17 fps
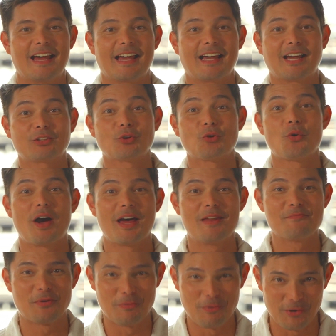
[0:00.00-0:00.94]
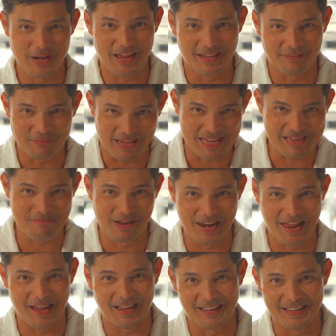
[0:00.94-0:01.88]
Katuwaan po muna, maiba
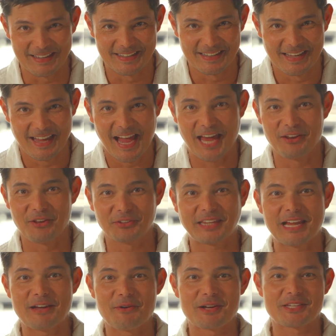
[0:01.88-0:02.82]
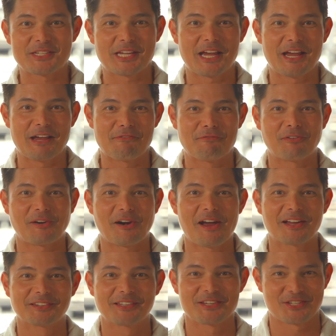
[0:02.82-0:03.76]
lang. Anong tawag sa
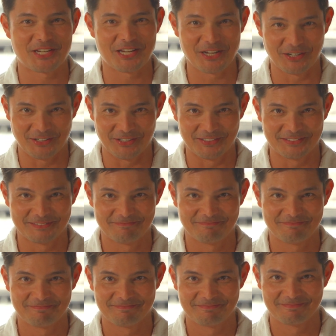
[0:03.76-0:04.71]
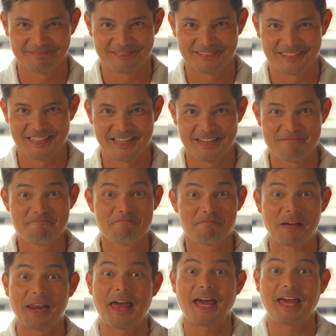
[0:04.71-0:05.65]
frog na singer?
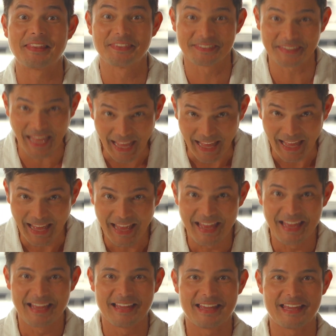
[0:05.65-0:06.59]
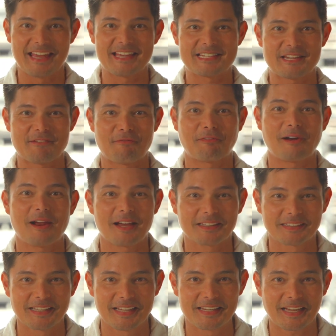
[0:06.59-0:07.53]
Palakanta. Eh, sa
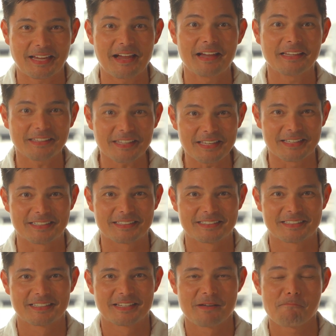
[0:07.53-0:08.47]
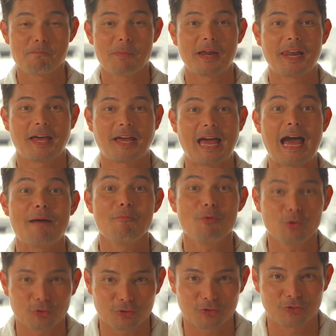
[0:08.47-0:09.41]
frog na nakangiti,
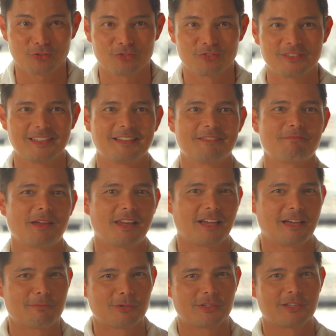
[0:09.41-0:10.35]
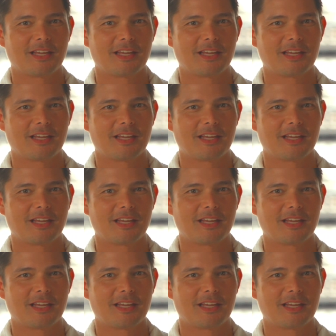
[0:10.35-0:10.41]
palakamot. palakamot.